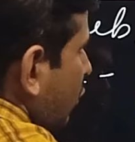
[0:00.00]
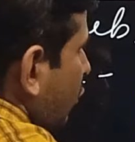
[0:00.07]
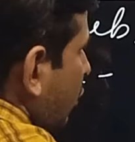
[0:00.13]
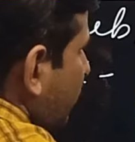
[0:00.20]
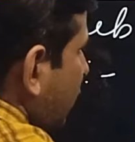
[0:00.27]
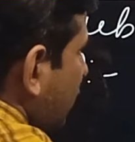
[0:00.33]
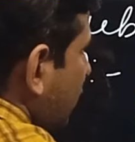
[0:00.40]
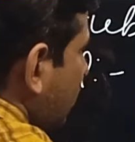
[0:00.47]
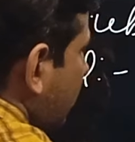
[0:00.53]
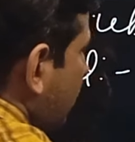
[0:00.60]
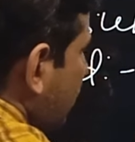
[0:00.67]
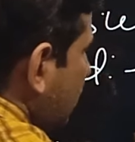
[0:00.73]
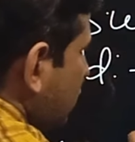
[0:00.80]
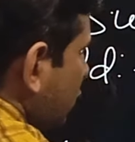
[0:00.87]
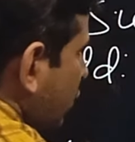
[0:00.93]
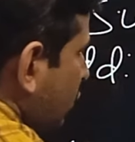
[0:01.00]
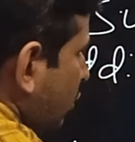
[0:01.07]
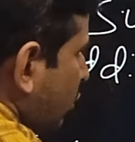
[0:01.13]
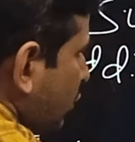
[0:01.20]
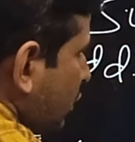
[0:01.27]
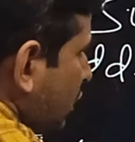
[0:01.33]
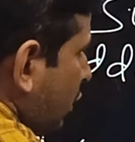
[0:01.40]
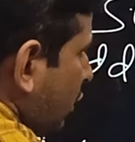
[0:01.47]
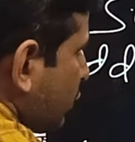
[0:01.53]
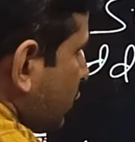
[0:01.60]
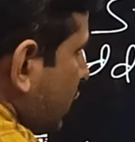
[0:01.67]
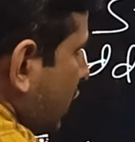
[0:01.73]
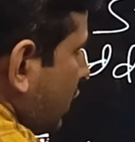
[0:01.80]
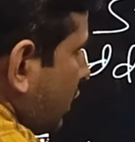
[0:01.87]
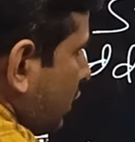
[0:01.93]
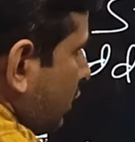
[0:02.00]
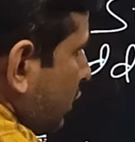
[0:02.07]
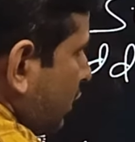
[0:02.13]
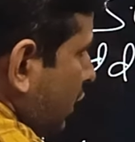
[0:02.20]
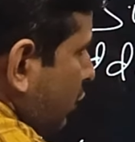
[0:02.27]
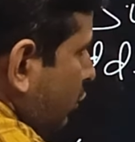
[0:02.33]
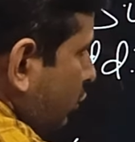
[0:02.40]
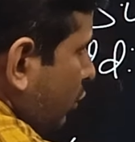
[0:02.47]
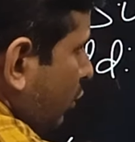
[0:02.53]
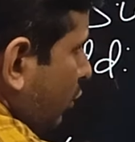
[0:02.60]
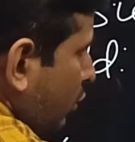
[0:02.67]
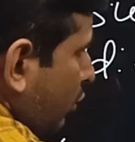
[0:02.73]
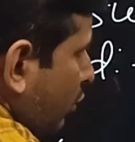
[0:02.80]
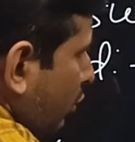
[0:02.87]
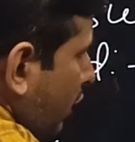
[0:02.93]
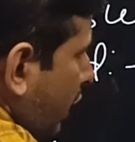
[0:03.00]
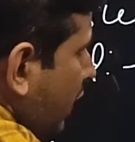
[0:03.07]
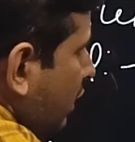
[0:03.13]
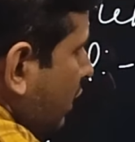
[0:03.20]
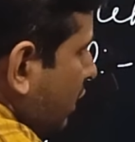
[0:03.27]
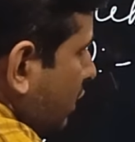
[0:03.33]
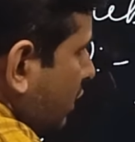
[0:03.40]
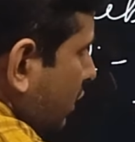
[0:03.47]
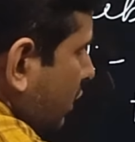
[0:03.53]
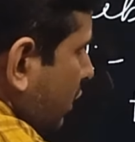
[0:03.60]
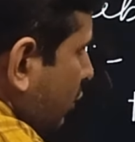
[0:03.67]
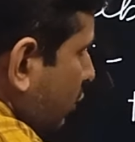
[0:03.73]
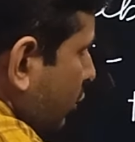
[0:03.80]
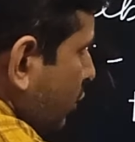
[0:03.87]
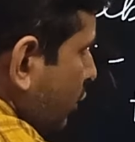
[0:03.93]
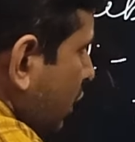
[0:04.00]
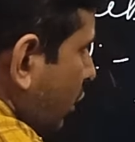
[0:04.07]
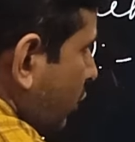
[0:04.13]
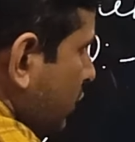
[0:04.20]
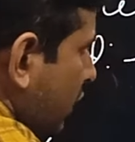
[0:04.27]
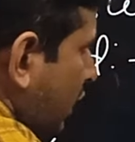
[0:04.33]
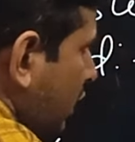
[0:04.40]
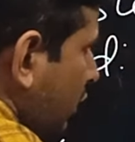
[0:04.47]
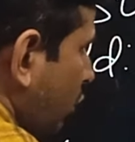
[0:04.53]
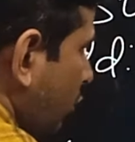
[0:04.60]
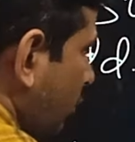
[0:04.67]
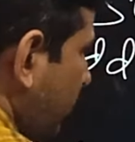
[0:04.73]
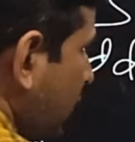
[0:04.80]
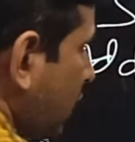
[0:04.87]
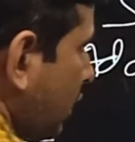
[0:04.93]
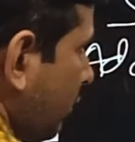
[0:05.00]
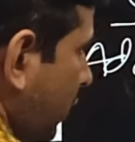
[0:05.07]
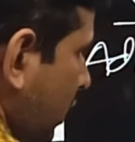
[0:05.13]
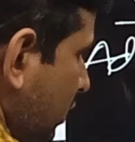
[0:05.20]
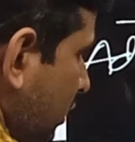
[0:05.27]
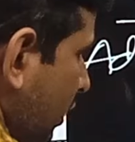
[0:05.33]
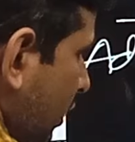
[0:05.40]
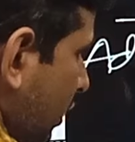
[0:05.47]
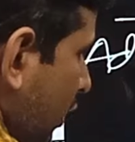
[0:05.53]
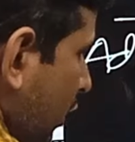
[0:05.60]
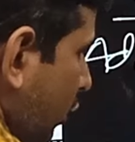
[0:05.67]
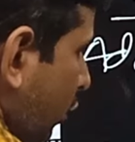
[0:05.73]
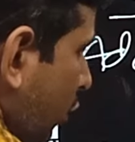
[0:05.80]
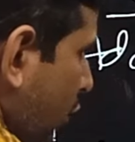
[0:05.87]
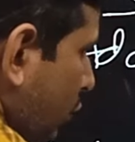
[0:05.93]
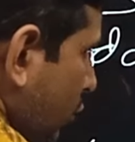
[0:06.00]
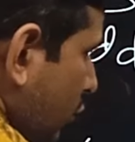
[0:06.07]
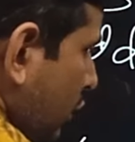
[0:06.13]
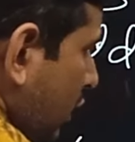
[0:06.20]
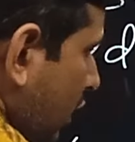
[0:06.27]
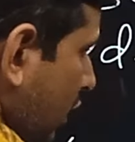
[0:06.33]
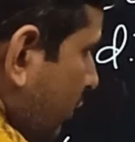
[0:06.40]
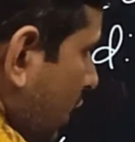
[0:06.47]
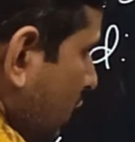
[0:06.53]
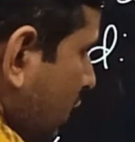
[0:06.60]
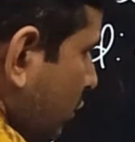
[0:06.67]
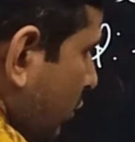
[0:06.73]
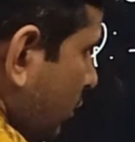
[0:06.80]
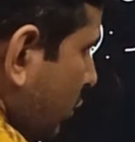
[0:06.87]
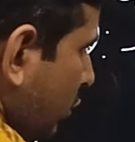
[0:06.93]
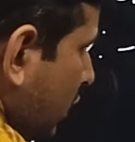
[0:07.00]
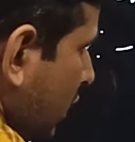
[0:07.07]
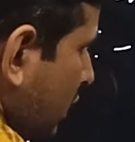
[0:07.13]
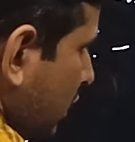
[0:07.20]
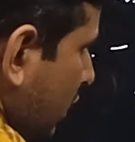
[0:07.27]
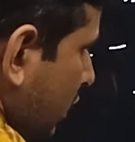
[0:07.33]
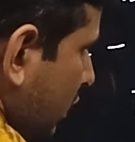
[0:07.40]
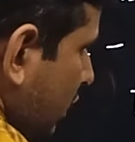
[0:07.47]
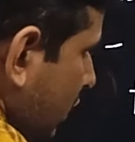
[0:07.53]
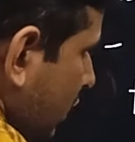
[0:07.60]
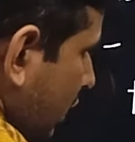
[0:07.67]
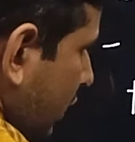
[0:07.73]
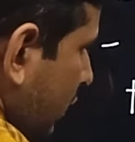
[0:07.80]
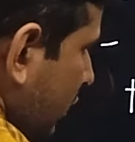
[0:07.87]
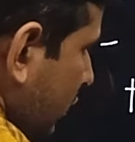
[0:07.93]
ओपनिंग एडवांस और क्लोजिंग आउटस्टैंडिंग ये दोनों हम लोग ऐड करते थे क्लोजिंग आउटस्टैंडिंग और ओपनिंग एडवांस और क्लोजिंग एडवांस को हम लोग लेस करते थे